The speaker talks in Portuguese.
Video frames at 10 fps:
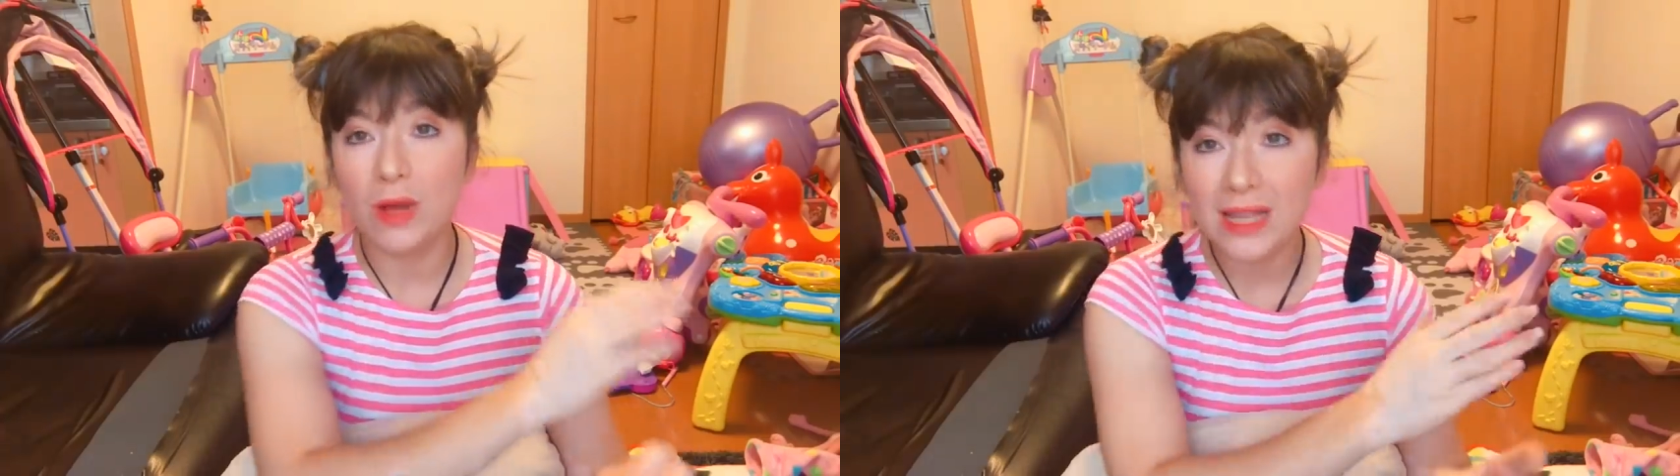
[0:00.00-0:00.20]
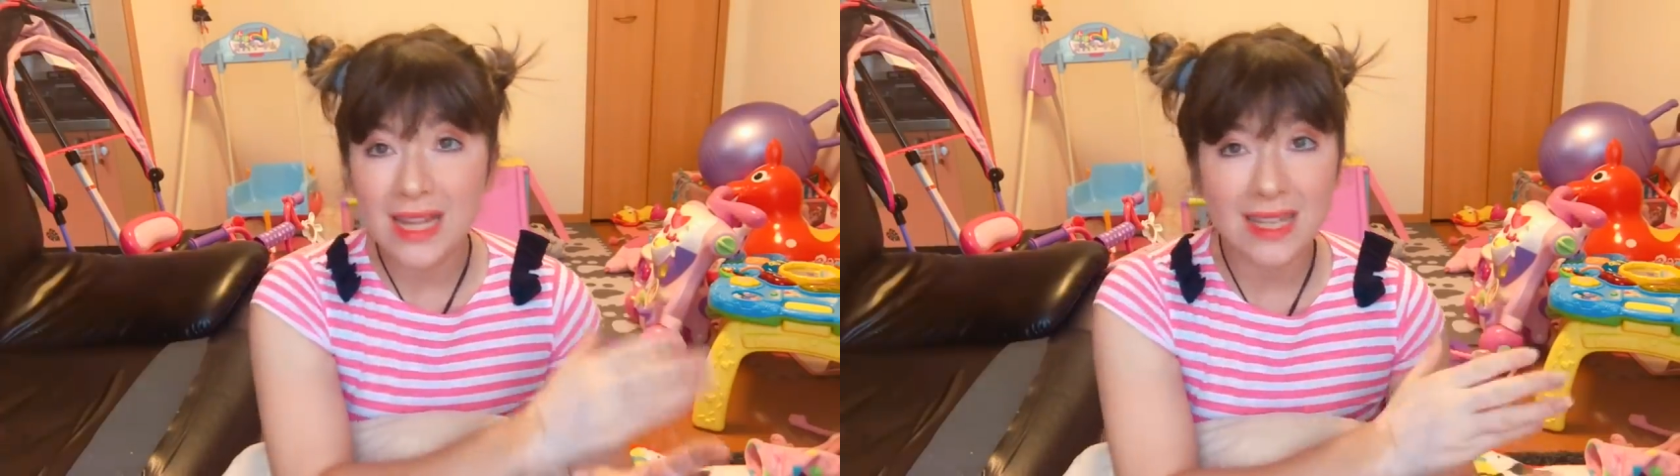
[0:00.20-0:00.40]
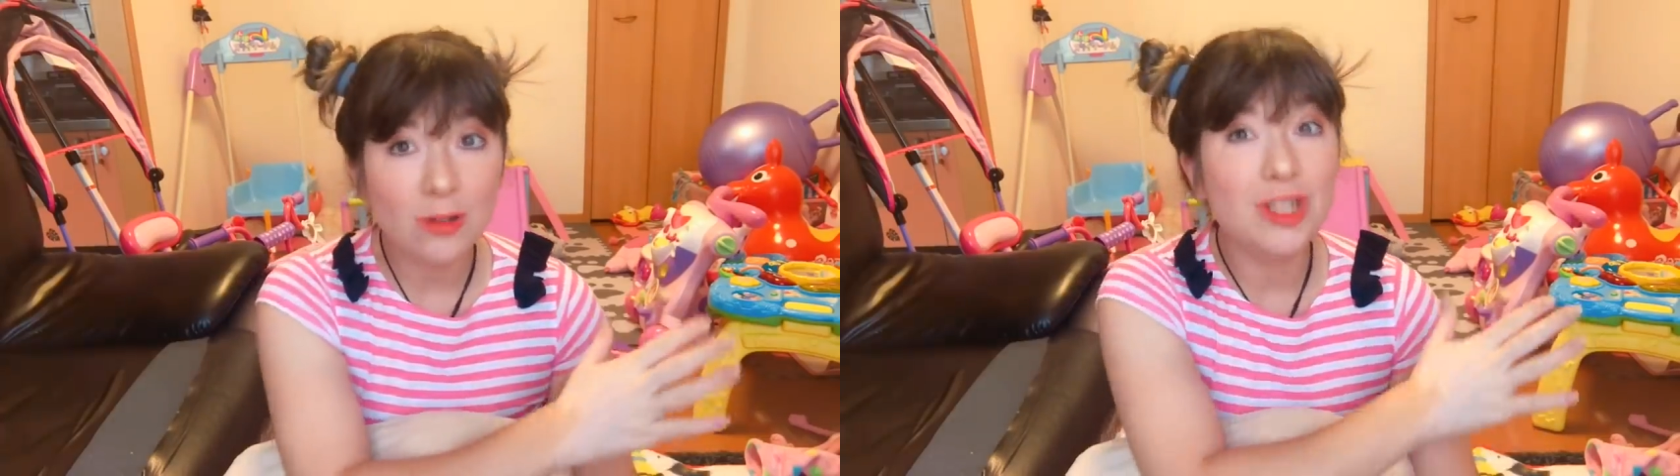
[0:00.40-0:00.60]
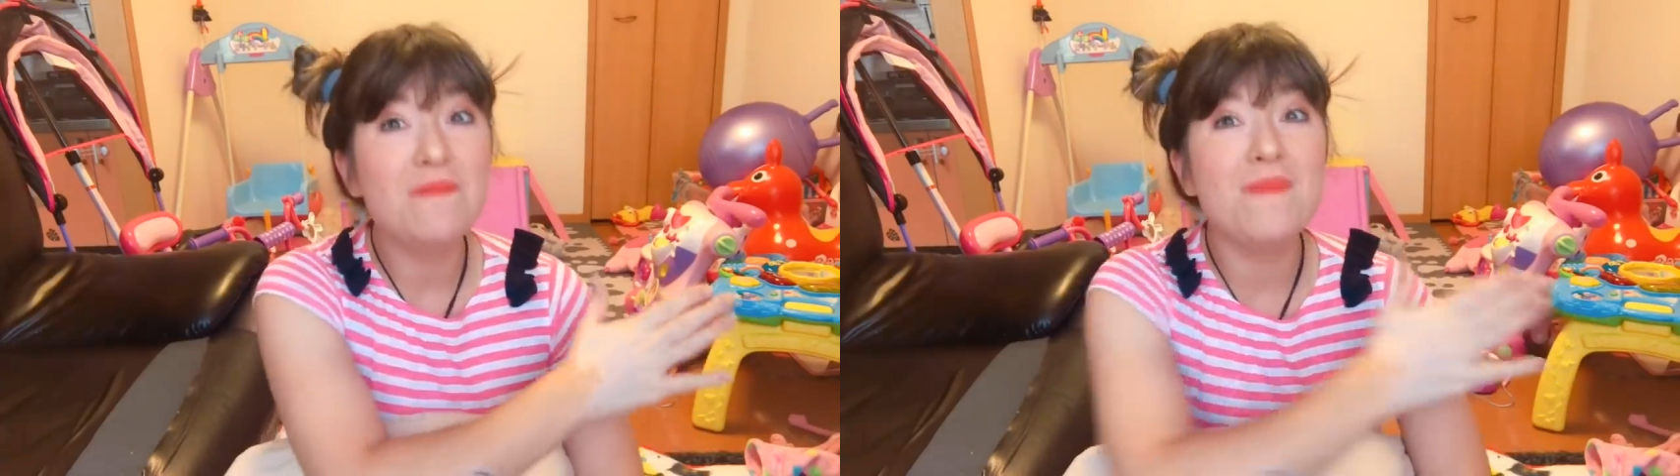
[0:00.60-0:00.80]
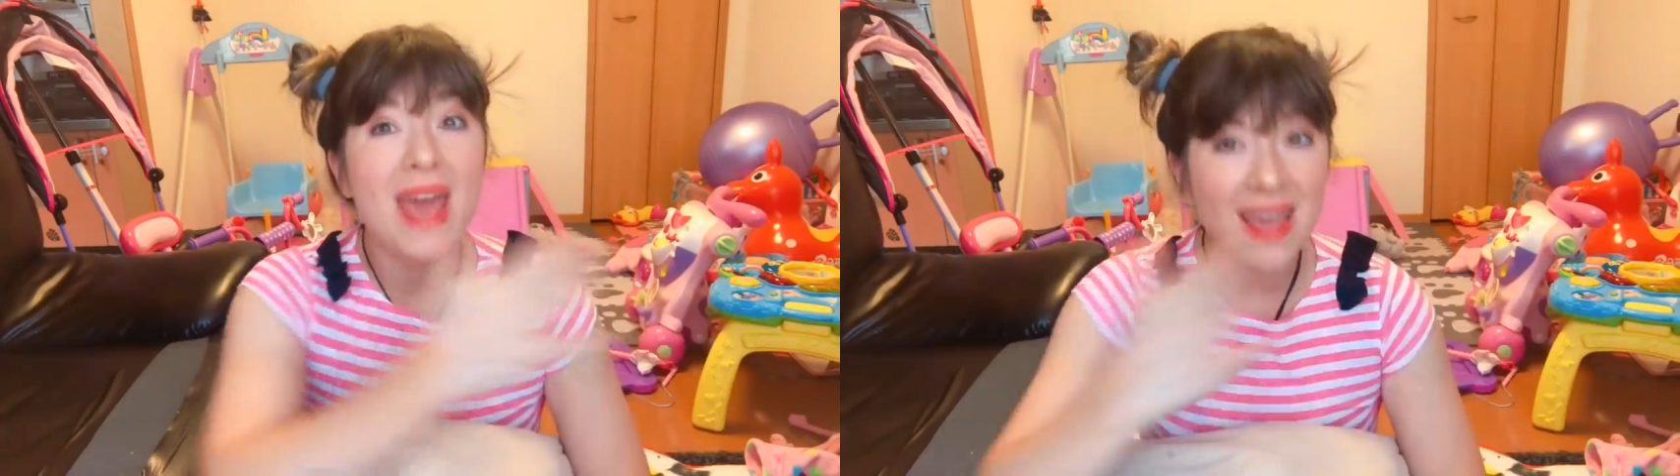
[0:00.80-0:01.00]
e desenho de
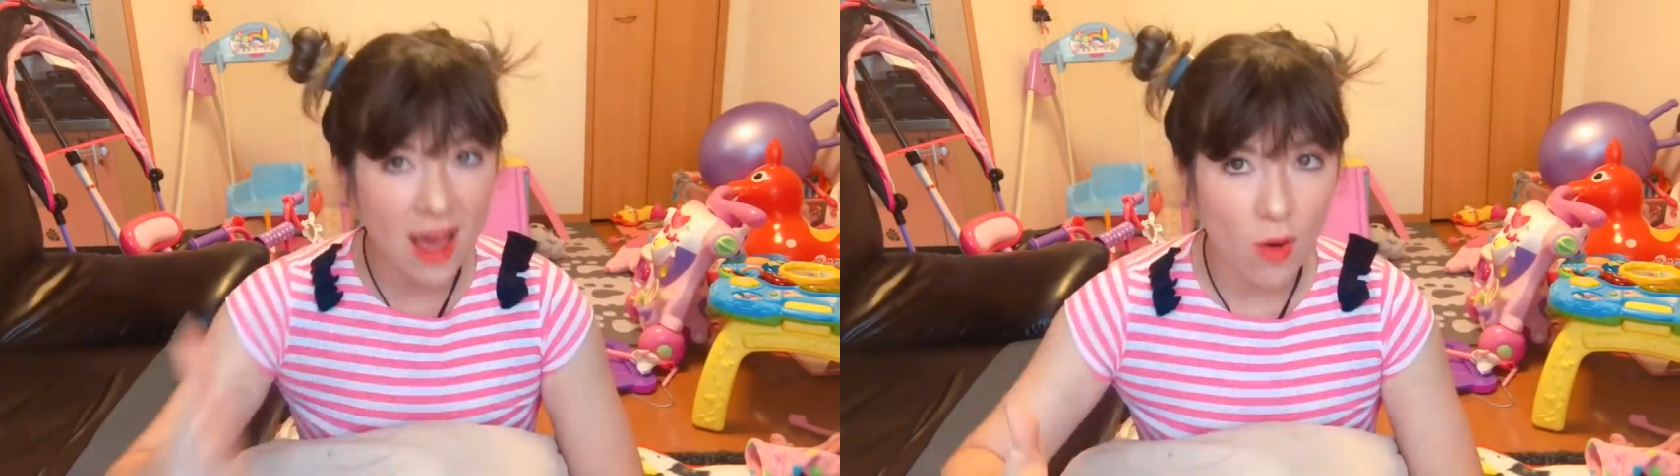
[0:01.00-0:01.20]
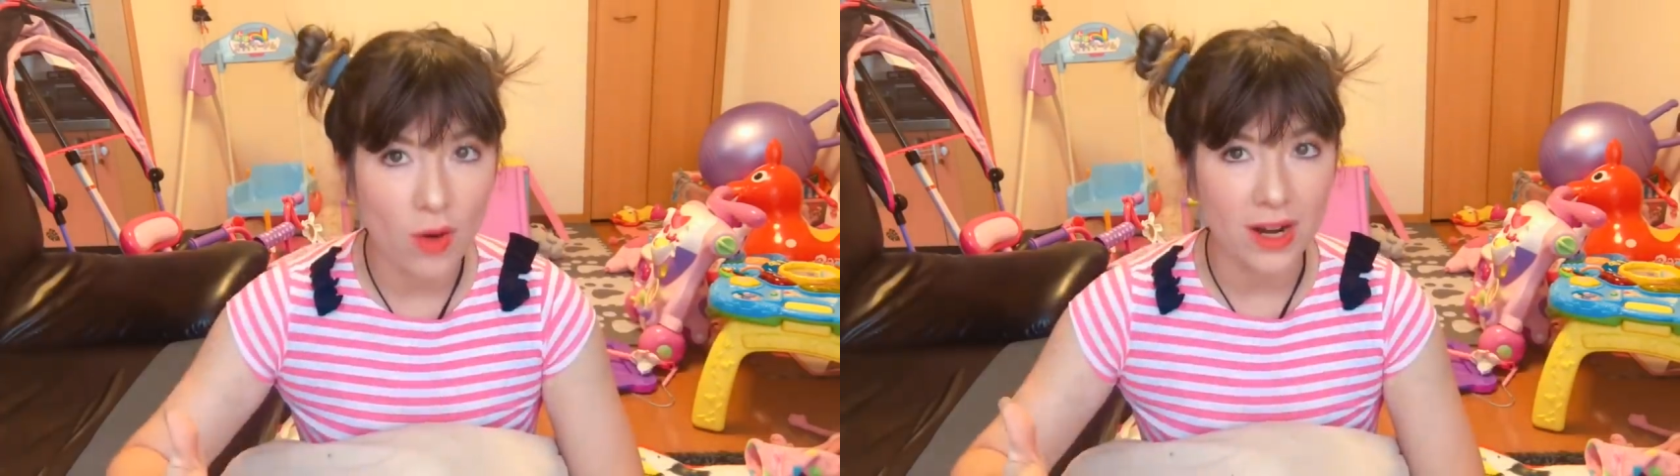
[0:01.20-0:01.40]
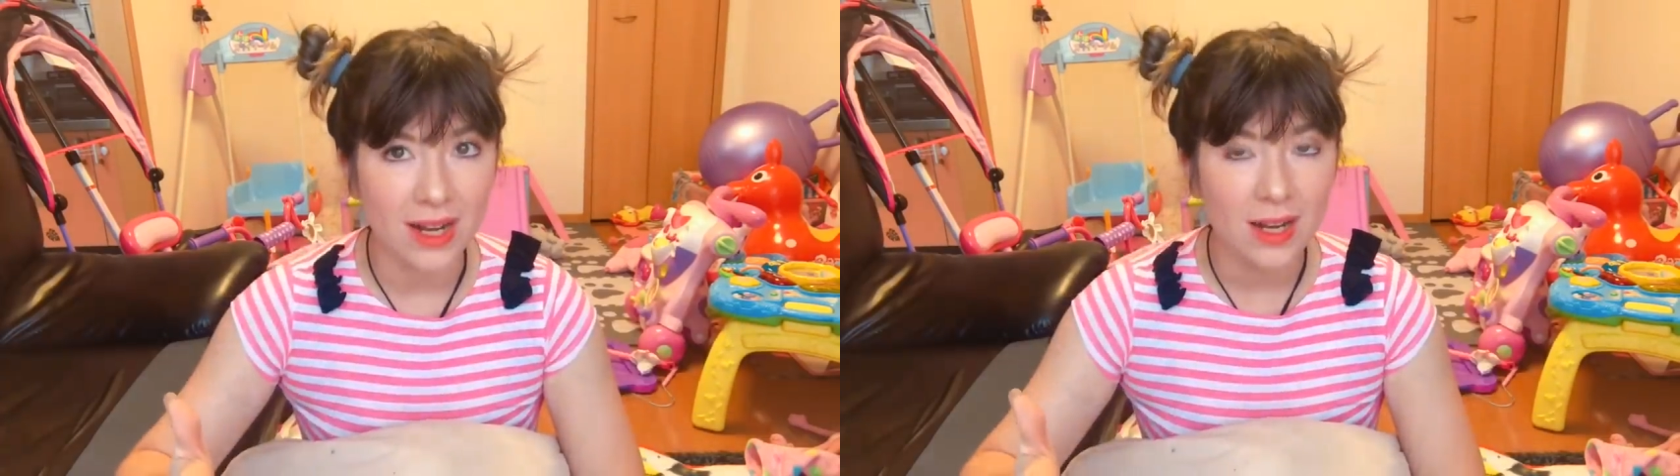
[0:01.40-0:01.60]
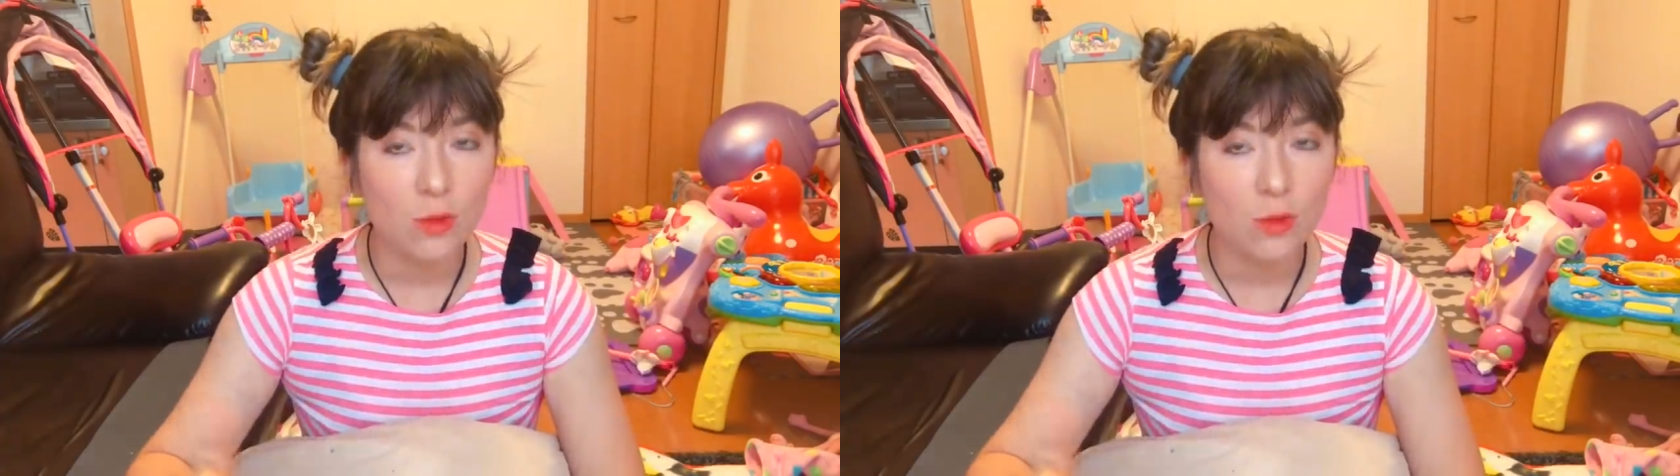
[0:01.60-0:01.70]
meia hora.